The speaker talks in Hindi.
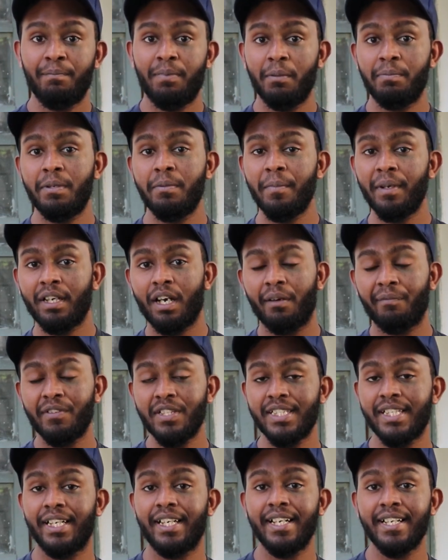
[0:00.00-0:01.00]
पबजी में
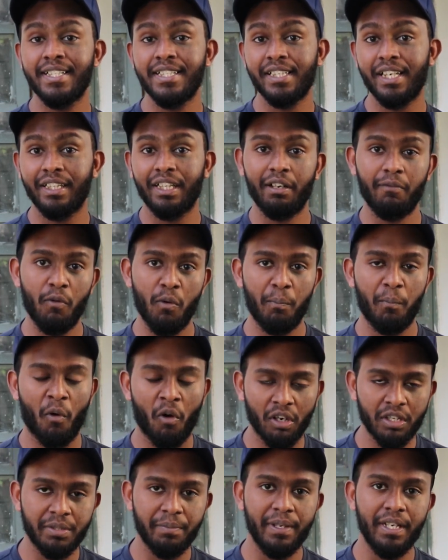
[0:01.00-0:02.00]
काफ़ी सेटिंग्स के अंदर वो
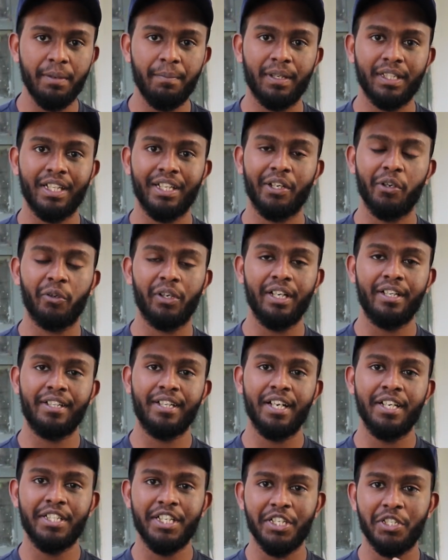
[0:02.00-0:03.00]
पहुंच भी नहीं पाता क्योंकि
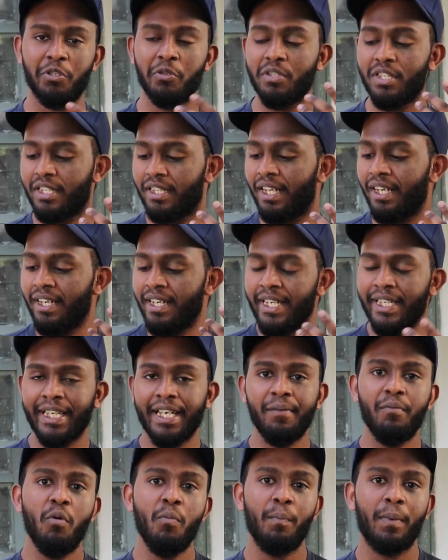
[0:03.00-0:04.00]
टच इश्यूज इतना है
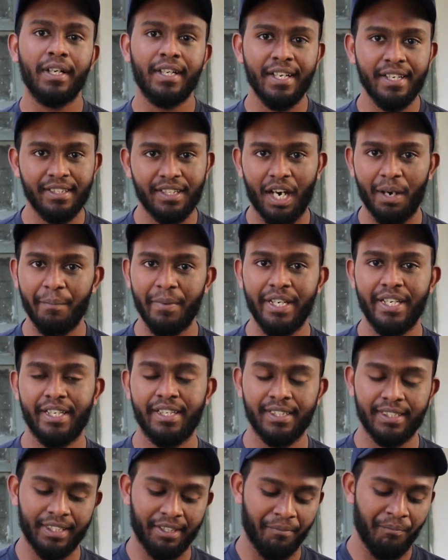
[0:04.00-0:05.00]
कि वो बटन काम ही
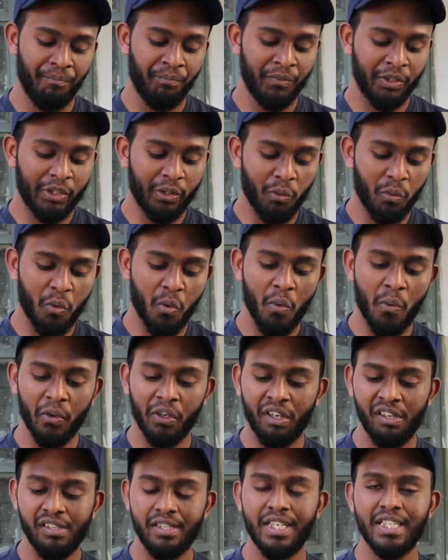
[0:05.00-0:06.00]
नहीं करते तो
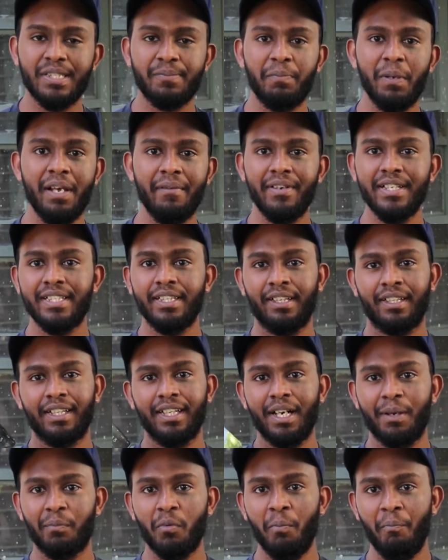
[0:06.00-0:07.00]
ओवरऑल डिस्प्ले वाइज
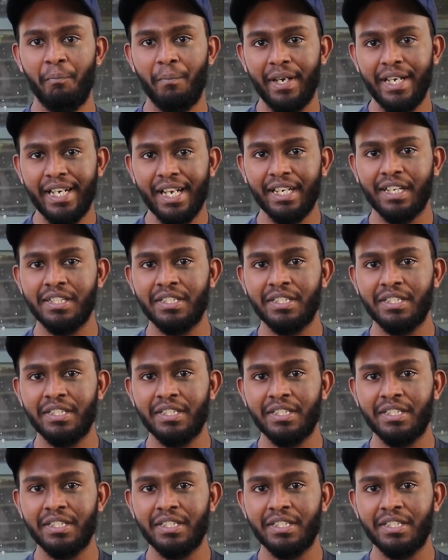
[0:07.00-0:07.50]
अगर आपको मीडिया